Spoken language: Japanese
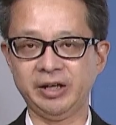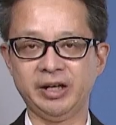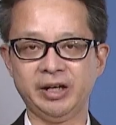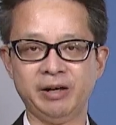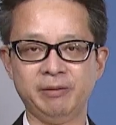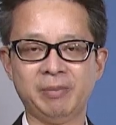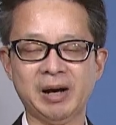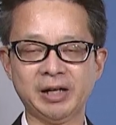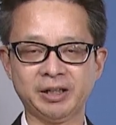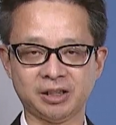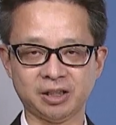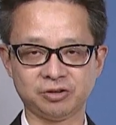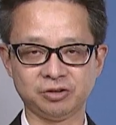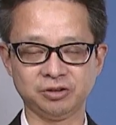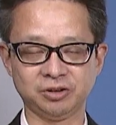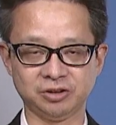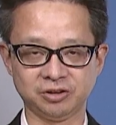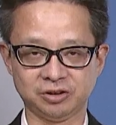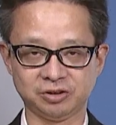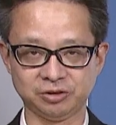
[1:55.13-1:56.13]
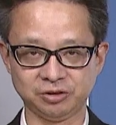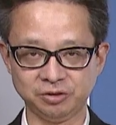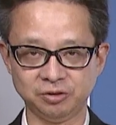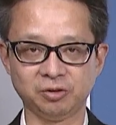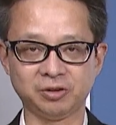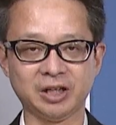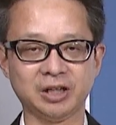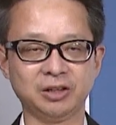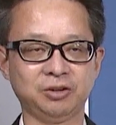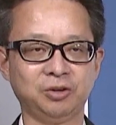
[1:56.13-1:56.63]
えー、売却する
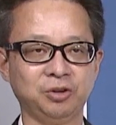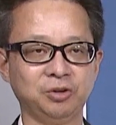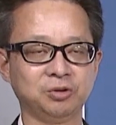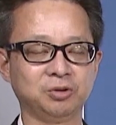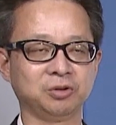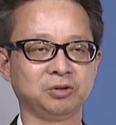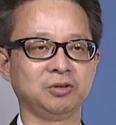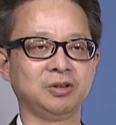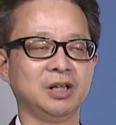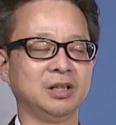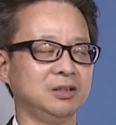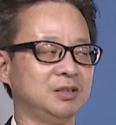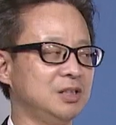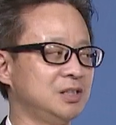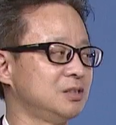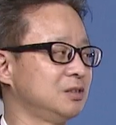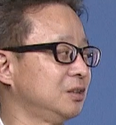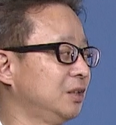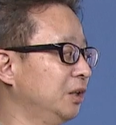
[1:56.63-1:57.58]
のかっていうことなんです